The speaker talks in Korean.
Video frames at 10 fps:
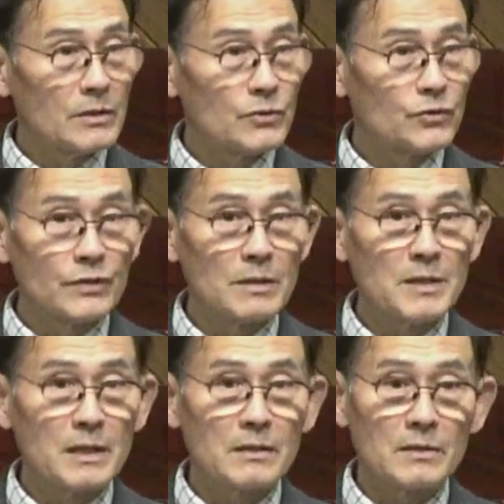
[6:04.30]

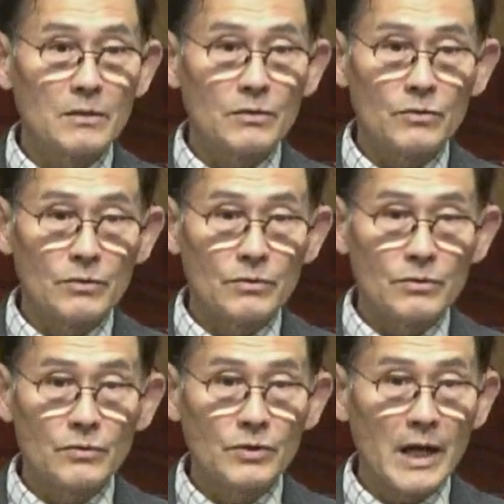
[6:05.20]
주님이
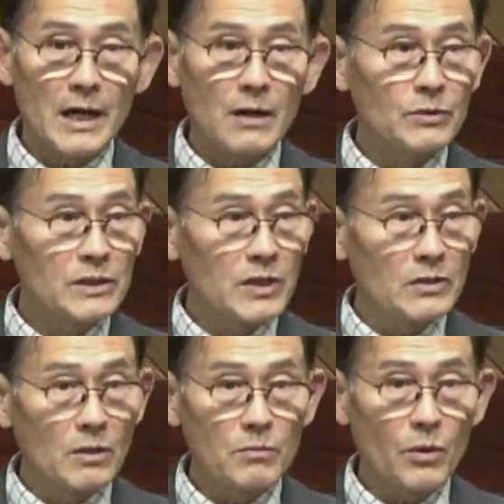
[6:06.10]
유다야 우리
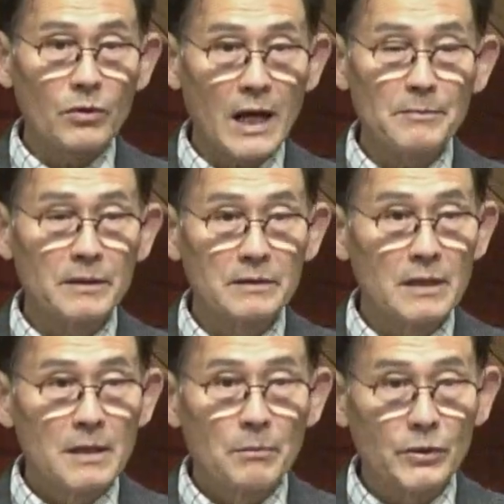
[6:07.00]
재정 보고를 한번
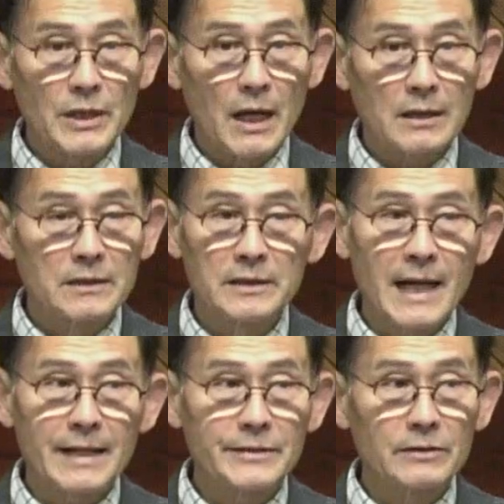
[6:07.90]
보자 그러지
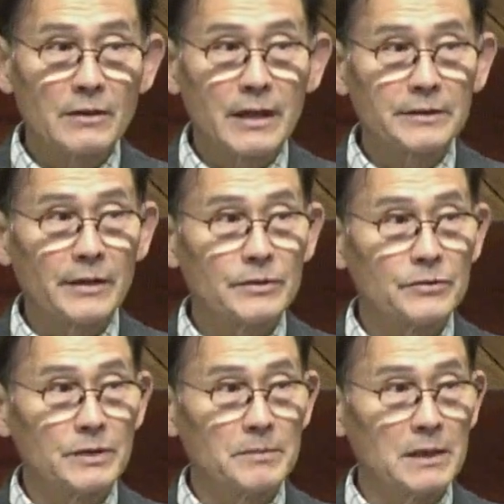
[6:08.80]
않았을 것 같아요
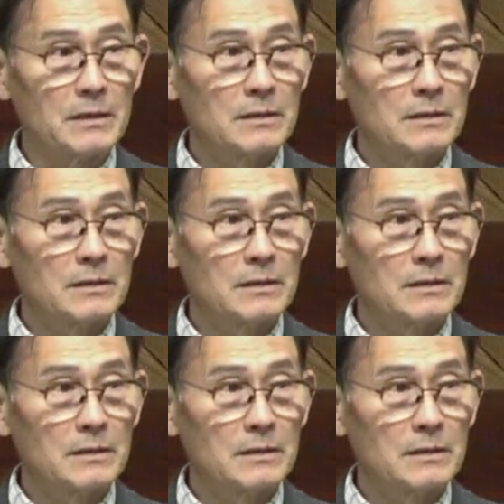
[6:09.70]
주님이